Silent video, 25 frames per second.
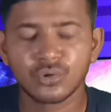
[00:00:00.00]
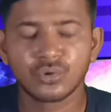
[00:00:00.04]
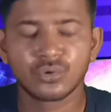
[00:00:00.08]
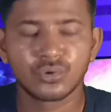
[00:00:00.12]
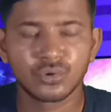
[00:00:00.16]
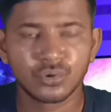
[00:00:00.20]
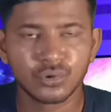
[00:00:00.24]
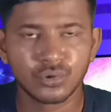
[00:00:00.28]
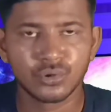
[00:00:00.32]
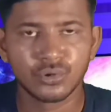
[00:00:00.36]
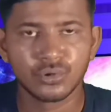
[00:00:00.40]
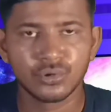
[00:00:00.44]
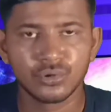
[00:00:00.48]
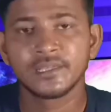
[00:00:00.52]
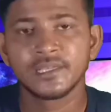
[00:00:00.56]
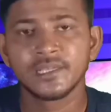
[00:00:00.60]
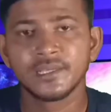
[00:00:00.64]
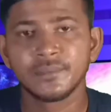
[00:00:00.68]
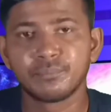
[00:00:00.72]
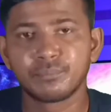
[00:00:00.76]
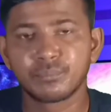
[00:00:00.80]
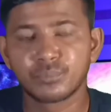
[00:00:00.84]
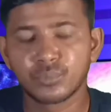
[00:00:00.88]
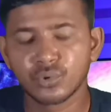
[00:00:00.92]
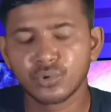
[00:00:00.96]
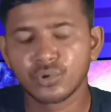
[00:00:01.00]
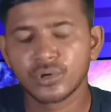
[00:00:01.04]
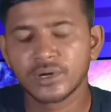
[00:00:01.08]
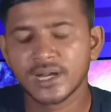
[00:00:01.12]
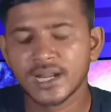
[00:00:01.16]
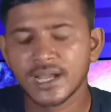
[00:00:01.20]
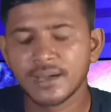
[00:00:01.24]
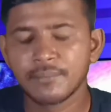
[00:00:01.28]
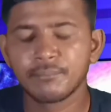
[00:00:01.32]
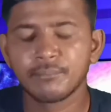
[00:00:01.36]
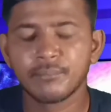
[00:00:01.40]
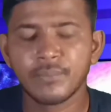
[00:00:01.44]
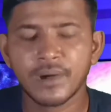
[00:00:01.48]
সংগ্রহ
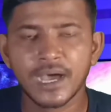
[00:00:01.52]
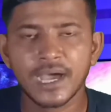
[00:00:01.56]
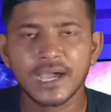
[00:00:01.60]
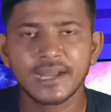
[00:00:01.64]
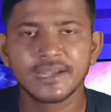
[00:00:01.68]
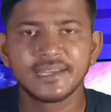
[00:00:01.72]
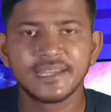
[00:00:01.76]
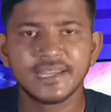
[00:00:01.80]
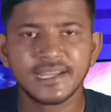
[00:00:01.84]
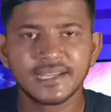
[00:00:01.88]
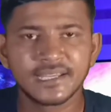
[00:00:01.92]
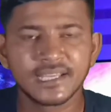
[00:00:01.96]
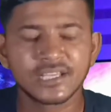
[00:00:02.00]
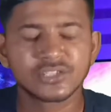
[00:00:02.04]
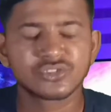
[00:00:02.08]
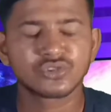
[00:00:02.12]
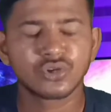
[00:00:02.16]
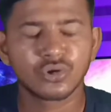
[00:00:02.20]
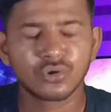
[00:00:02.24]
প্রোগ্রাম বা ডেটা